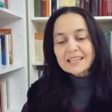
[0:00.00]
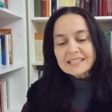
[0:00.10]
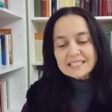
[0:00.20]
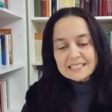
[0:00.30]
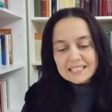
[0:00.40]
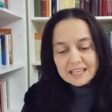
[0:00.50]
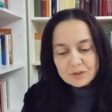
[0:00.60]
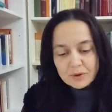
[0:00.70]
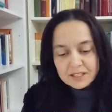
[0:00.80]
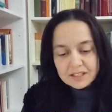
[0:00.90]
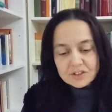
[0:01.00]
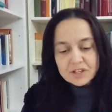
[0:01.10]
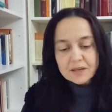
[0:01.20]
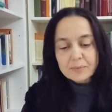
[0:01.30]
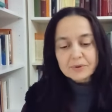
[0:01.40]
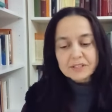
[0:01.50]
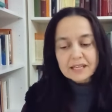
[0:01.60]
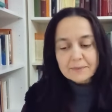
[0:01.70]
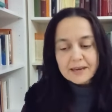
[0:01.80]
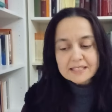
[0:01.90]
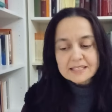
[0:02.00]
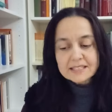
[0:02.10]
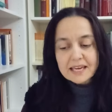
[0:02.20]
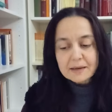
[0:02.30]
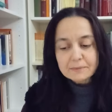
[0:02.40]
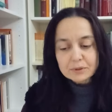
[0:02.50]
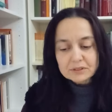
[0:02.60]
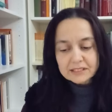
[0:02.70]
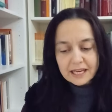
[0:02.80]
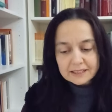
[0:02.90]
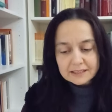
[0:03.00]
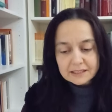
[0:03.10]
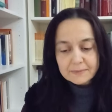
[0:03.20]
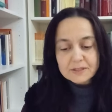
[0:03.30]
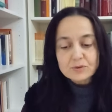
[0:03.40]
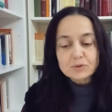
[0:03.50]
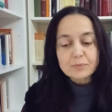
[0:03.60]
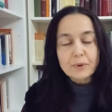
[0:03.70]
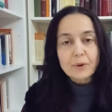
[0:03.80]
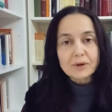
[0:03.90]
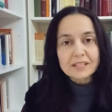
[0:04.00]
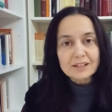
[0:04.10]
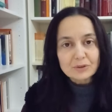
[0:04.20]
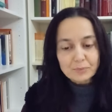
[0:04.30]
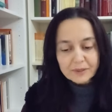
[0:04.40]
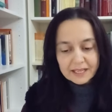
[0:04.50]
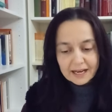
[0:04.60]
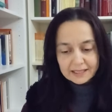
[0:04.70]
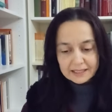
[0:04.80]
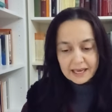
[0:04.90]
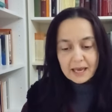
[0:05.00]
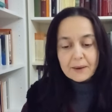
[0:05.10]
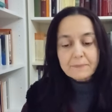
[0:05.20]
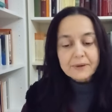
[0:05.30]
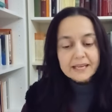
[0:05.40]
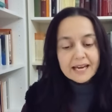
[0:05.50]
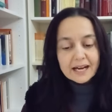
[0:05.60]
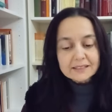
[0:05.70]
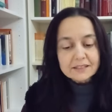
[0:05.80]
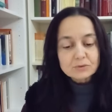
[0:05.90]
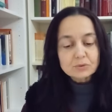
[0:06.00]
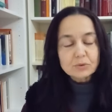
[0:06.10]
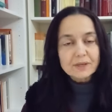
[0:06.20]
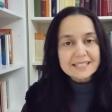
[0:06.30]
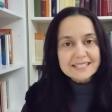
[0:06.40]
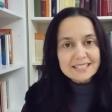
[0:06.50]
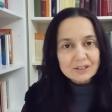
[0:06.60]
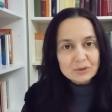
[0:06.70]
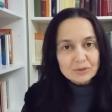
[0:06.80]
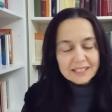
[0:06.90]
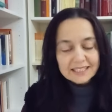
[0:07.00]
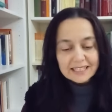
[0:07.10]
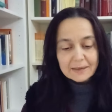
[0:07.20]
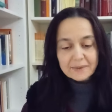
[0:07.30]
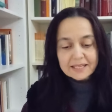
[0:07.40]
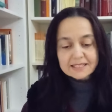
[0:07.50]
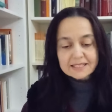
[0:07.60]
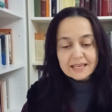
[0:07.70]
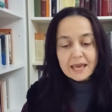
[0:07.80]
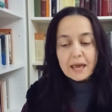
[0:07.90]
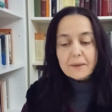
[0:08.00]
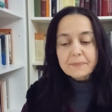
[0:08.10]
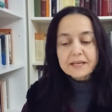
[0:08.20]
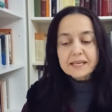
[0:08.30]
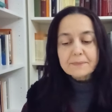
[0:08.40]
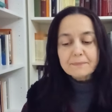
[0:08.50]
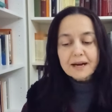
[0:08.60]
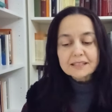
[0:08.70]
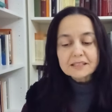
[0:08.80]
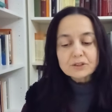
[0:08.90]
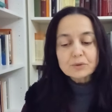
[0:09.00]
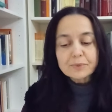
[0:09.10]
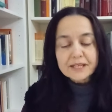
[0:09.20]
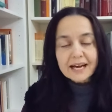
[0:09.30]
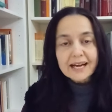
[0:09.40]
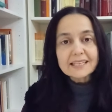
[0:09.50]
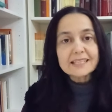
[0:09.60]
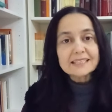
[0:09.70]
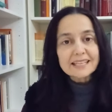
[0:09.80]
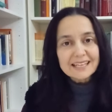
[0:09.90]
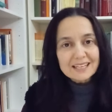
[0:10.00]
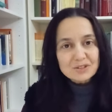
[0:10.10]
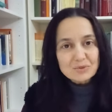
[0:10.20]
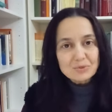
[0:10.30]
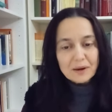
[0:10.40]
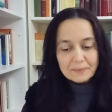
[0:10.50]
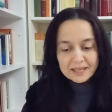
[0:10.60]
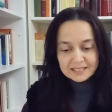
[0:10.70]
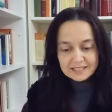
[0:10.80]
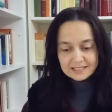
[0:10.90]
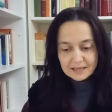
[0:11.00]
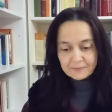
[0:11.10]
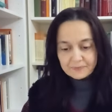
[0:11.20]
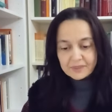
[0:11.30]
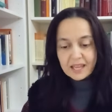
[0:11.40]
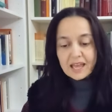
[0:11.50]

disse ai suoi discepoli: La messa è abbondante, ma sono pochi gli operai. Pregate dunque il Signore della messe perché mandi operai nella sua messe.